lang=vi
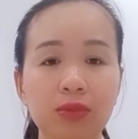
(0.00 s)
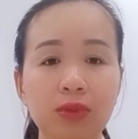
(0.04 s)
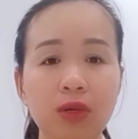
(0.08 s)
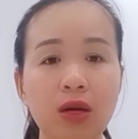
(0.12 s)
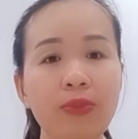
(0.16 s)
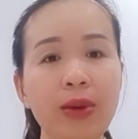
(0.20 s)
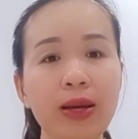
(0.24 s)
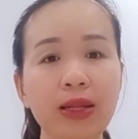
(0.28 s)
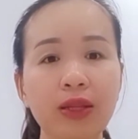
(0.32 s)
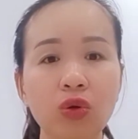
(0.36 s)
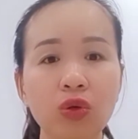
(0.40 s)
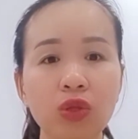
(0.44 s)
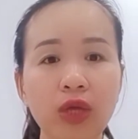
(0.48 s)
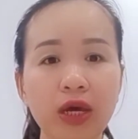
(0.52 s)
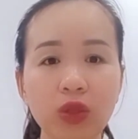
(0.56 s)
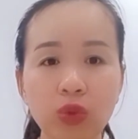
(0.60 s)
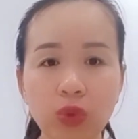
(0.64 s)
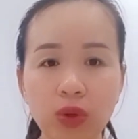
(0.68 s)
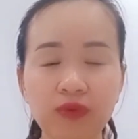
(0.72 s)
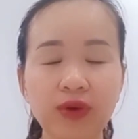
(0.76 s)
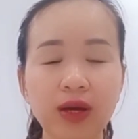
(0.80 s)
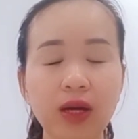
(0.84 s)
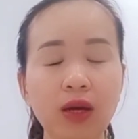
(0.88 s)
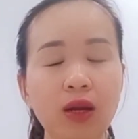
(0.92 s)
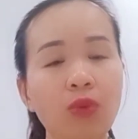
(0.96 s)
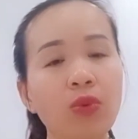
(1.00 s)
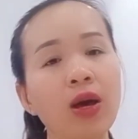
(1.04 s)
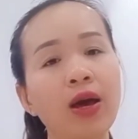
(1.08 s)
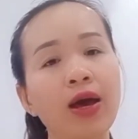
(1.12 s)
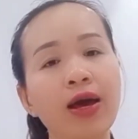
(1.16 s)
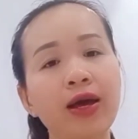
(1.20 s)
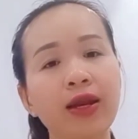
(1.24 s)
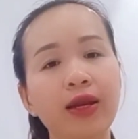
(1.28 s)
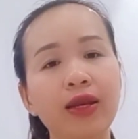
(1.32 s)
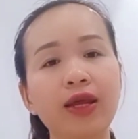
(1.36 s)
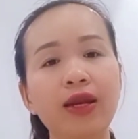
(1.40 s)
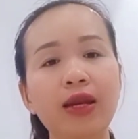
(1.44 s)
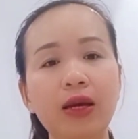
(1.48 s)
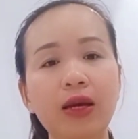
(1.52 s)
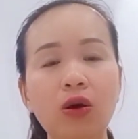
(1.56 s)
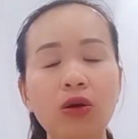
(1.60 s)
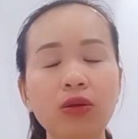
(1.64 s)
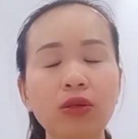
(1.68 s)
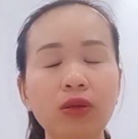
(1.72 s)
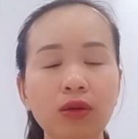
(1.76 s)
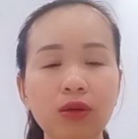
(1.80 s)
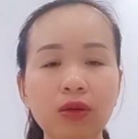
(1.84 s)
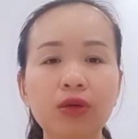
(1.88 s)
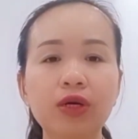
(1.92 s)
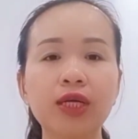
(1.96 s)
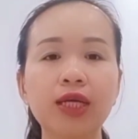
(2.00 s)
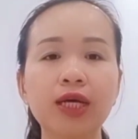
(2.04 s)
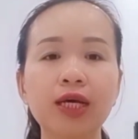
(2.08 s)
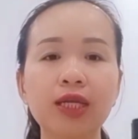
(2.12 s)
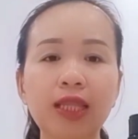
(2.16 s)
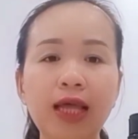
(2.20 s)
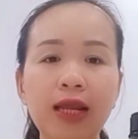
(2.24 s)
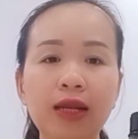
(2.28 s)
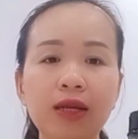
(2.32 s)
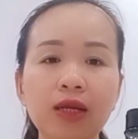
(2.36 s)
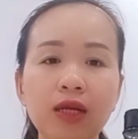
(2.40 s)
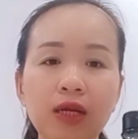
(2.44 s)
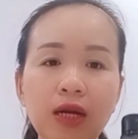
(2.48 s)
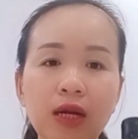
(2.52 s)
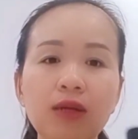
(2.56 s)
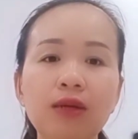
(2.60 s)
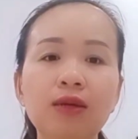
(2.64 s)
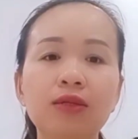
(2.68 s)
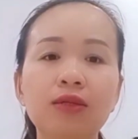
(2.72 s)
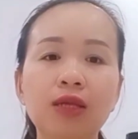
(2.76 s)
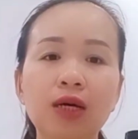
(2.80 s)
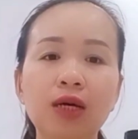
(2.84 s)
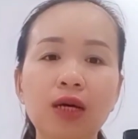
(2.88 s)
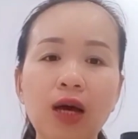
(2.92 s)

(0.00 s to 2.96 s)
các bạn đã có thấy tuyệt vời không nên là có những người người ta đi ra đường nó